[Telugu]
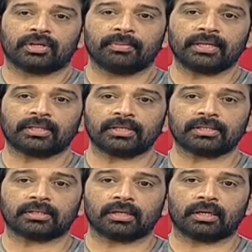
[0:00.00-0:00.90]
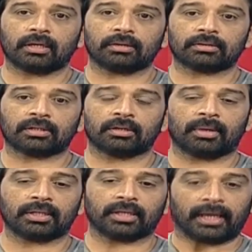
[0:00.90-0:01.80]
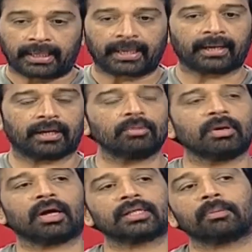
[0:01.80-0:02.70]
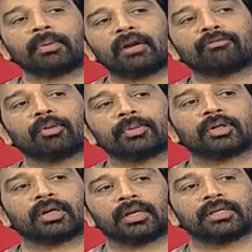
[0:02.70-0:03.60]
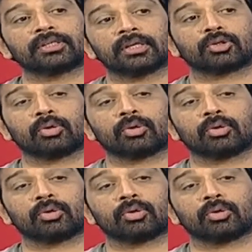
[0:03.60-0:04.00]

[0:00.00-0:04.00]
సినిమా తీస్తే సినిమా థియేటరే కాదు మనం అదర్ ప్లాట్ఫామ్ మీద కూడా రిలీజ్